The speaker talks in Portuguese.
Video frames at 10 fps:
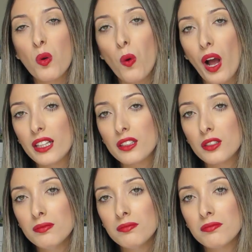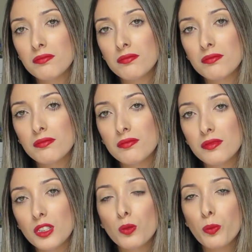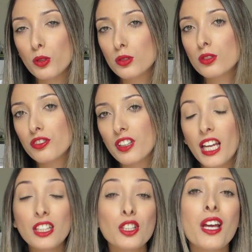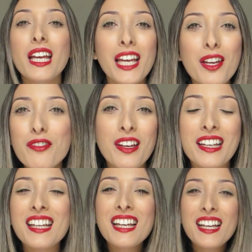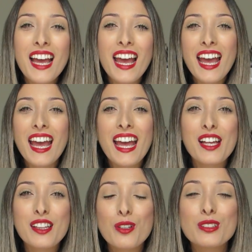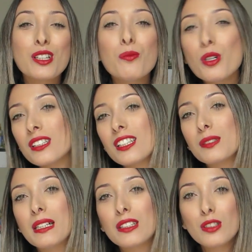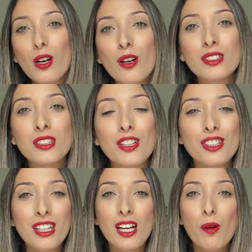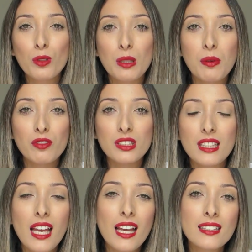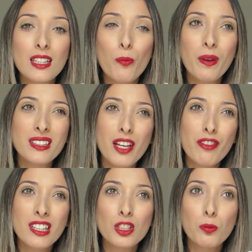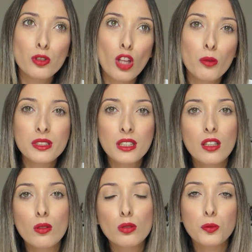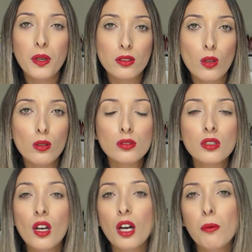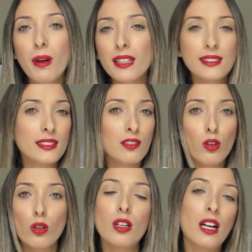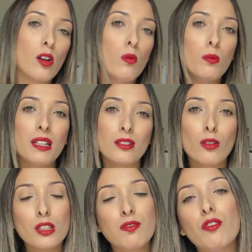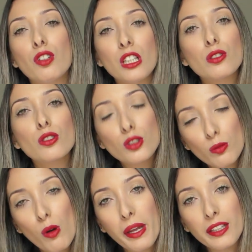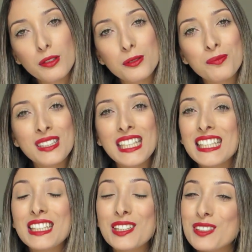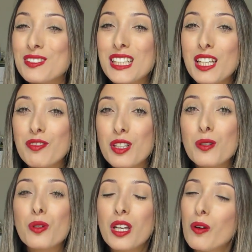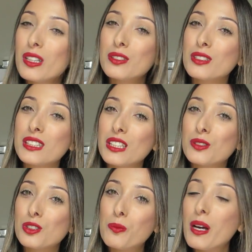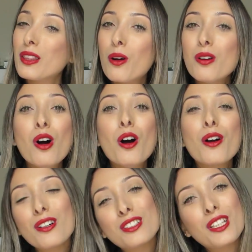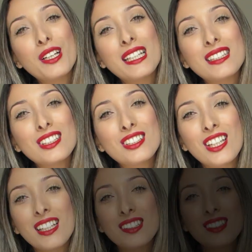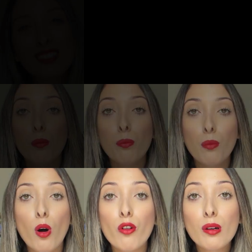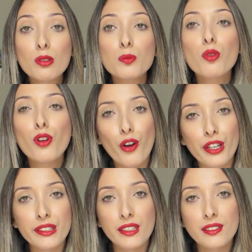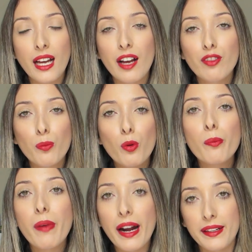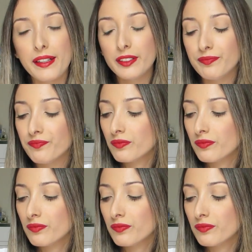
quatro e um produto diferente. Enfim, é, tô usando muito esses batons, então achei legal mostrar pra vocês. Eu pensei em fazer tipo top 5 de batons, mas eu vou colocar como batons favoritos do momento. Então se você quer ver o que eu ando usando de batom, continue assistindo! Bom, vamos por ordem, tá? Vou por marca.